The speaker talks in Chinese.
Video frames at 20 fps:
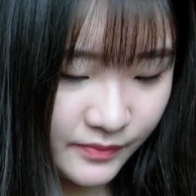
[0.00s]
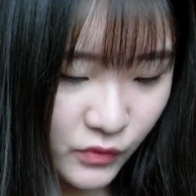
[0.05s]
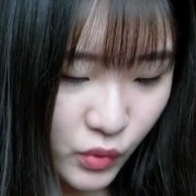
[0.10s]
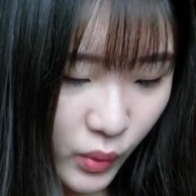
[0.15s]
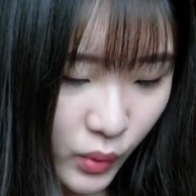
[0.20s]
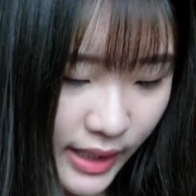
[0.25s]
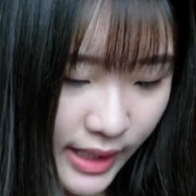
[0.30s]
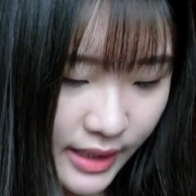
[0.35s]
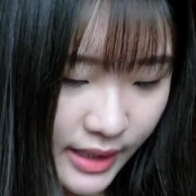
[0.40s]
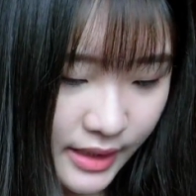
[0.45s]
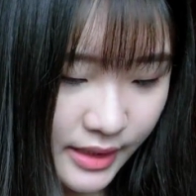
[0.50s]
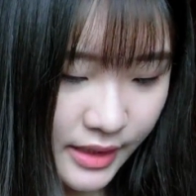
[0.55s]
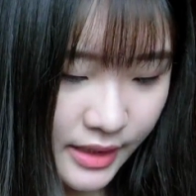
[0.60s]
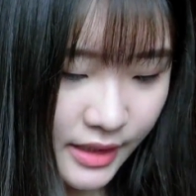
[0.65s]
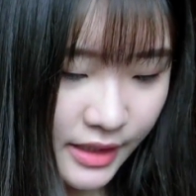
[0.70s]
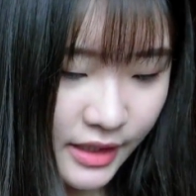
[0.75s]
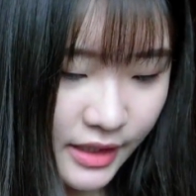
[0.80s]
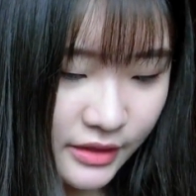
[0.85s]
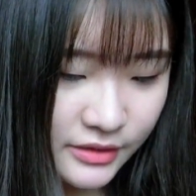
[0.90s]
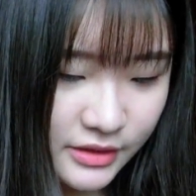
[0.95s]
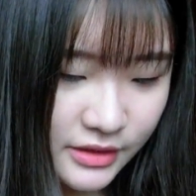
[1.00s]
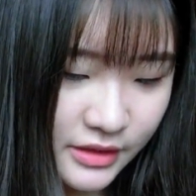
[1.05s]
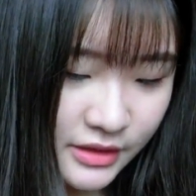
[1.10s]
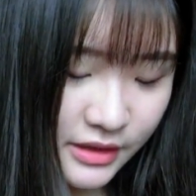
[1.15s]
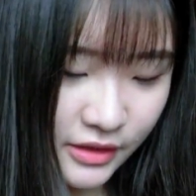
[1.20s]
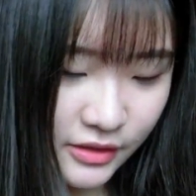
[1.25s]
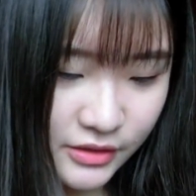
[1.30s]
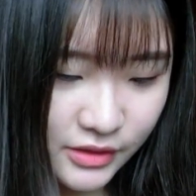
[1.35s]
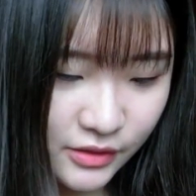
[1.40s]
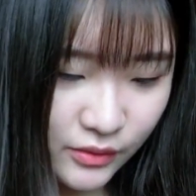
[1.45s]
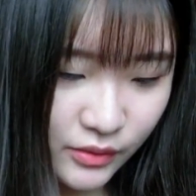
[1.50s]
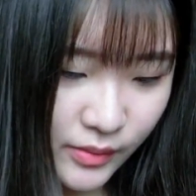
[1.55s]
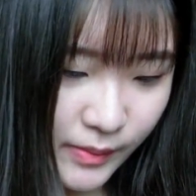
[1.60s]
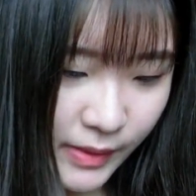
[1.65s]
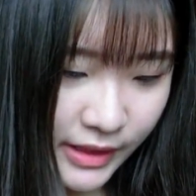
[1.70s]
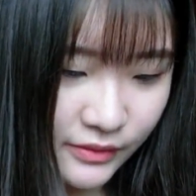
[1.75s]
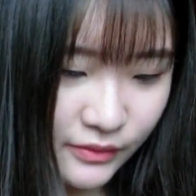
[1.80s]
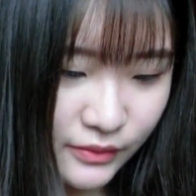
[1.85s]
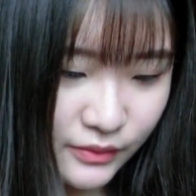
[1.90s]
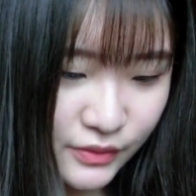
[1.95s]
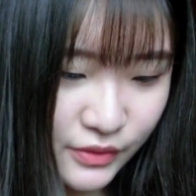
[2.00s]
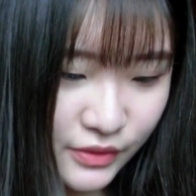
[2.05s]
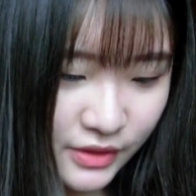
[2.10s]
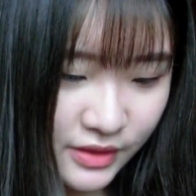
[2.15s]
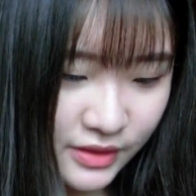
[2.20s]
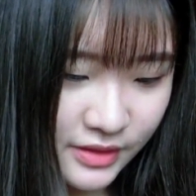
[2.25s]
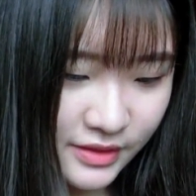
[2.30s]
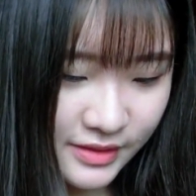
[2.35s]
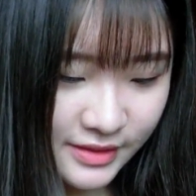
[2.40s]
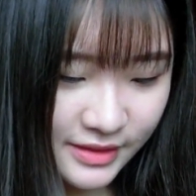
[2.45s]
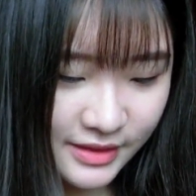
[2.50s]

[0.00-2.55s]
对，哦，这个，然后这个我也买，因为我觉得